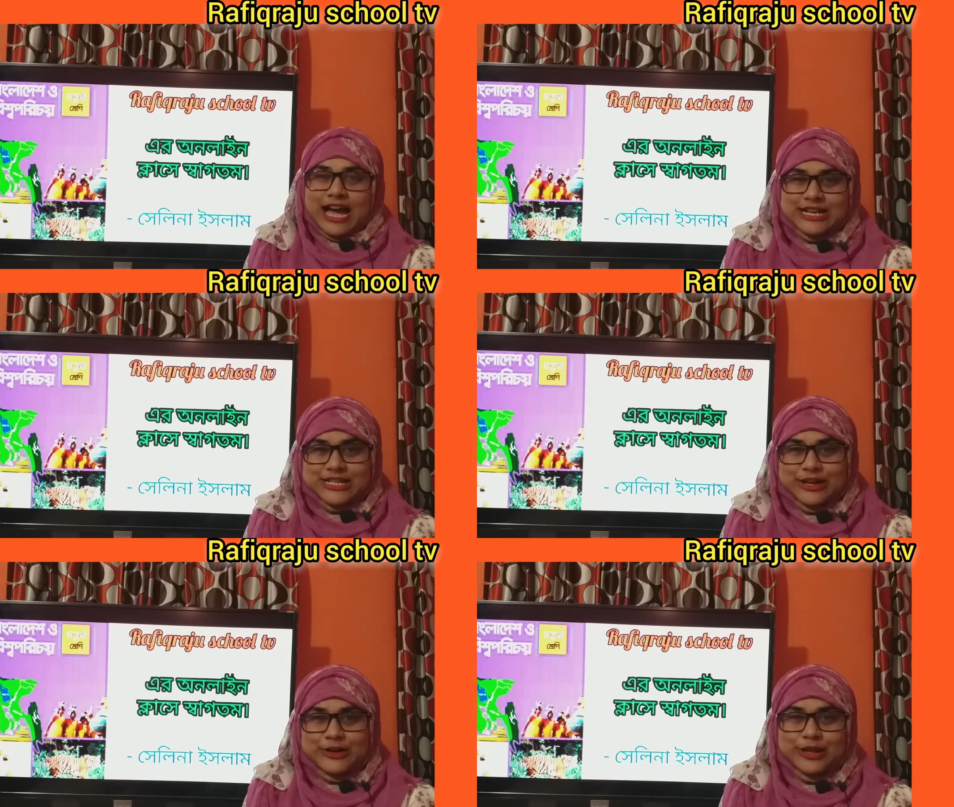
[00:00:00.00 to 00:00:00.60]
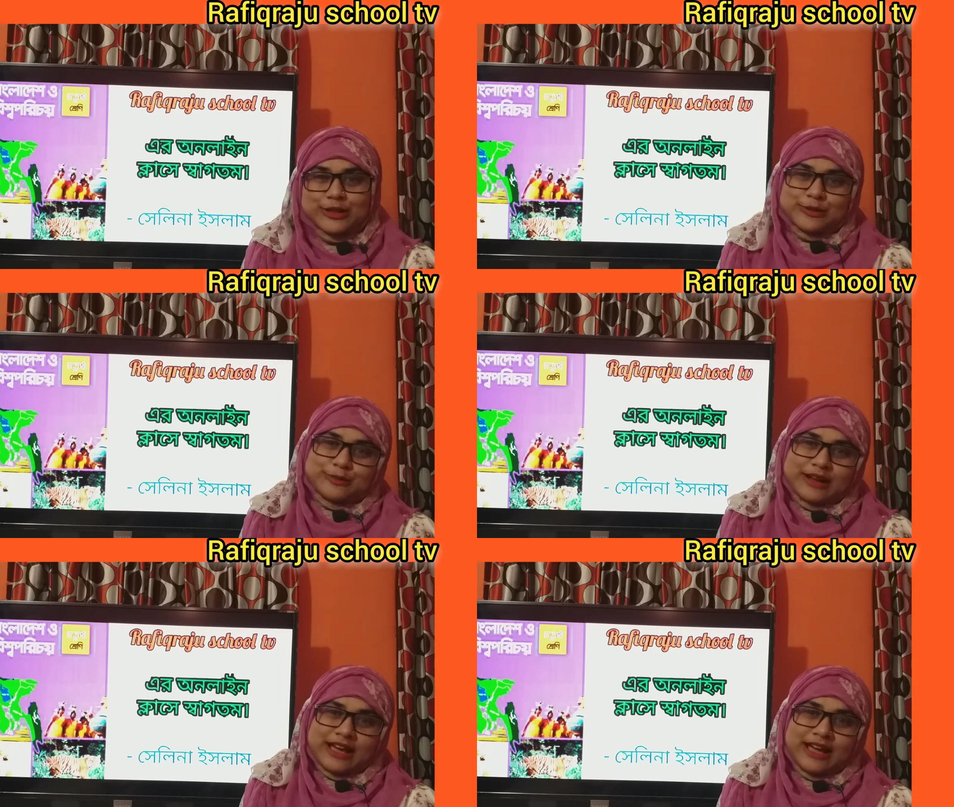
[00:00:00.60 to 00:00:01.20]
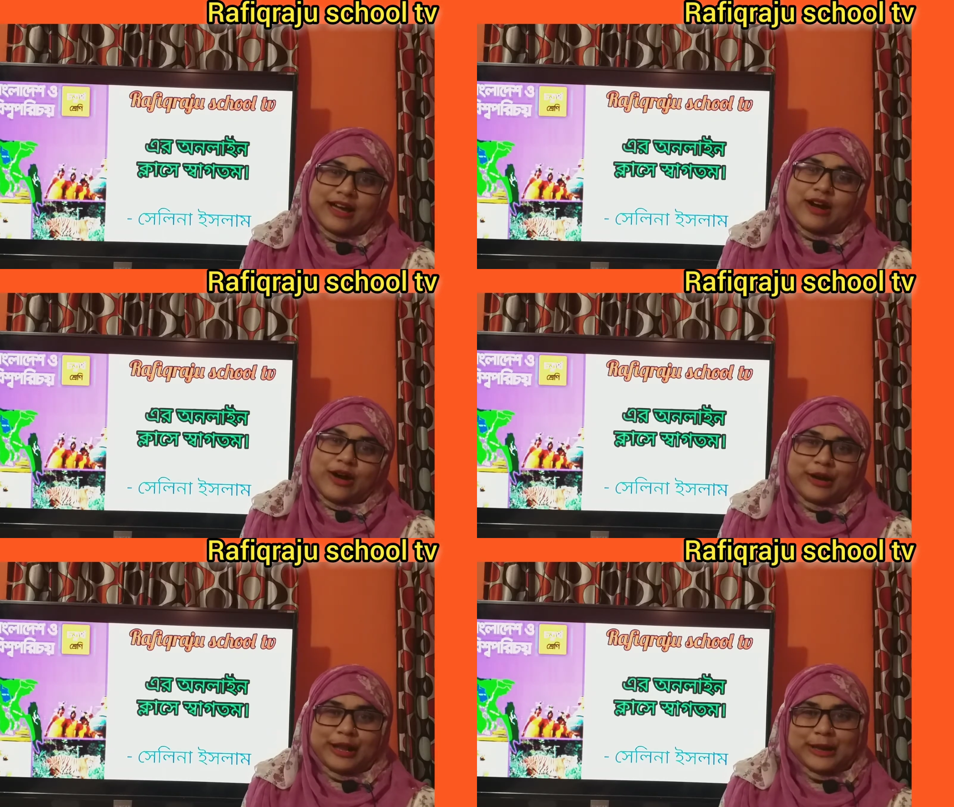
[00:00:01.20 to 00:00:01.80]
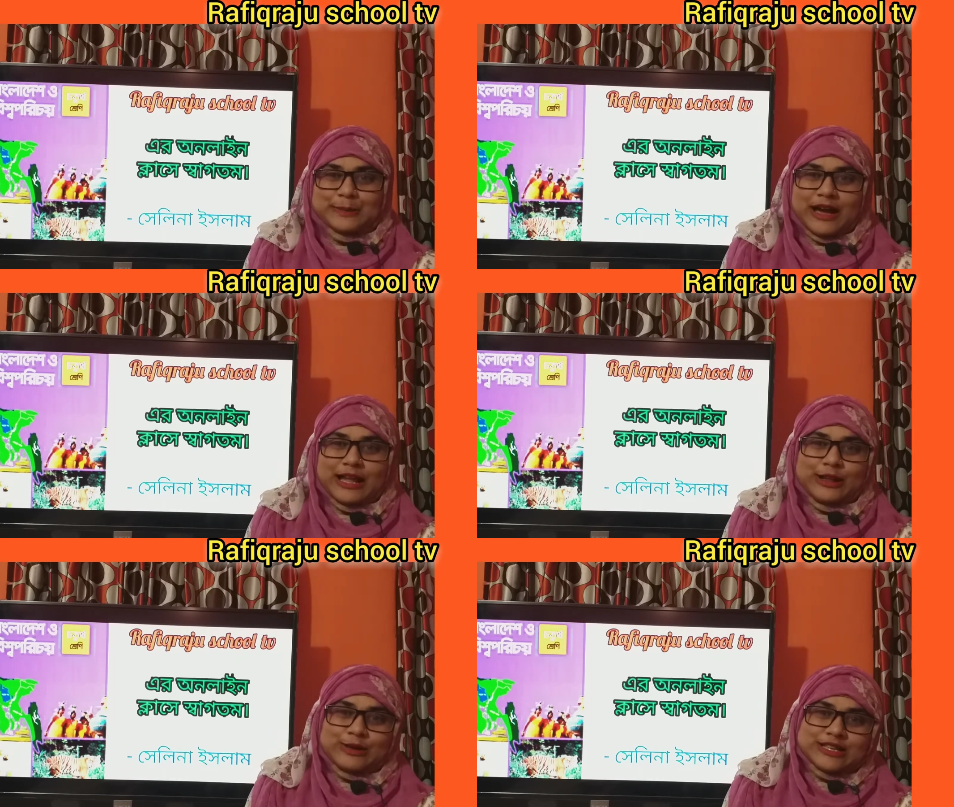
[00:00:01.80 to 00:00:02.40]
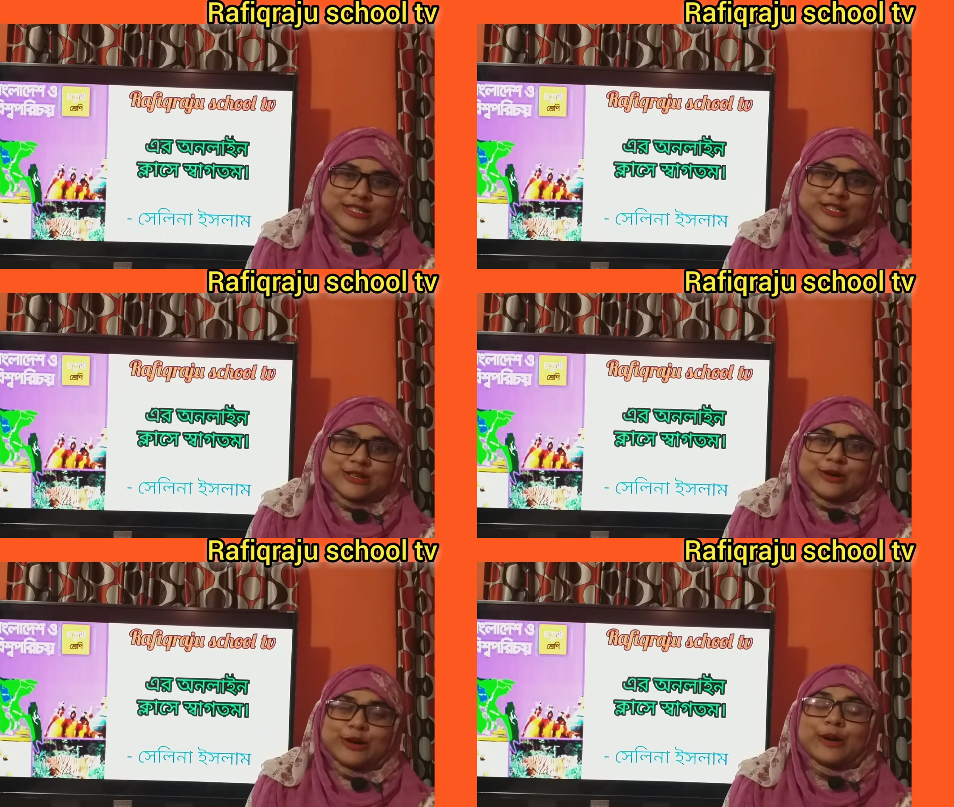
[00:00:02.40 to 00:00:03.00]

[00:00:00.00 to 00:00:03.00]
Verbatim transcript: আশা করি তোমরা অনেক ভালো আছো